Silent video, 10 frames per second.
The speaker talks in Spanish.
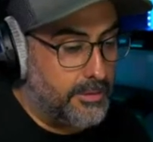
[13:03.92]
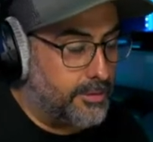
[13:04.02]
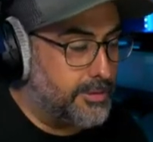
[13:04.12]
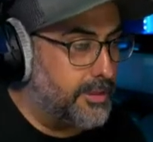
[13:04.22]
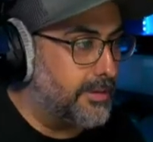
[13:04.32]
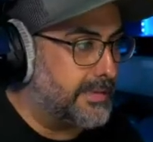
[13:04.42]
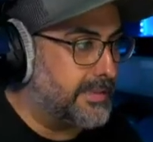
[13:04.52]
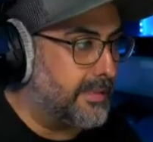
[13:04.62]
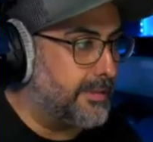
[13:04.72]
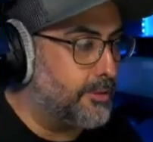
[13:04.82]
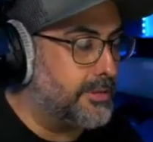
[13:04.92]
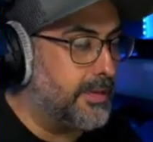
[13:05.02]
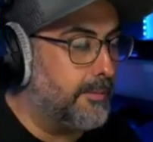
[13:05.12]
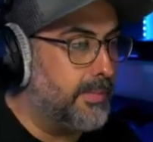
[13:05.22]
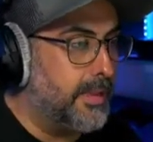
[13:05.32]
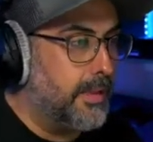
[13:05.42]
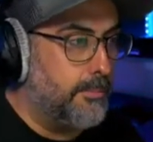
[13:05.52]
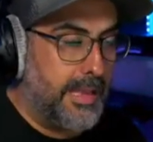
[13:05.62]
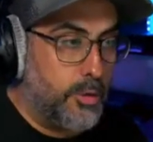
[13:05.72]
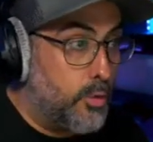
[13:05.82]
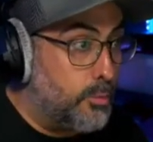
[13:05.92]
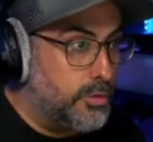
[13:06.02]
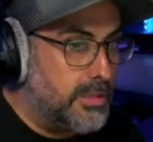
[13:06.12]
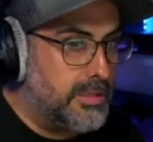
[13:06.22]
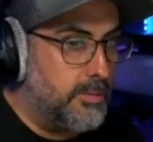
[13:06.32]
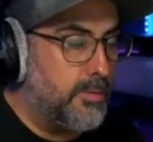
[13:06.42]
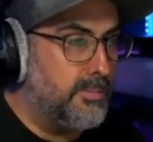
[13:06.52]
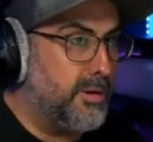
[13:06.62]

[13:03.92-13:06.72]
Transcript: otro chico que está haciendo stream, me ayudó muchísimo,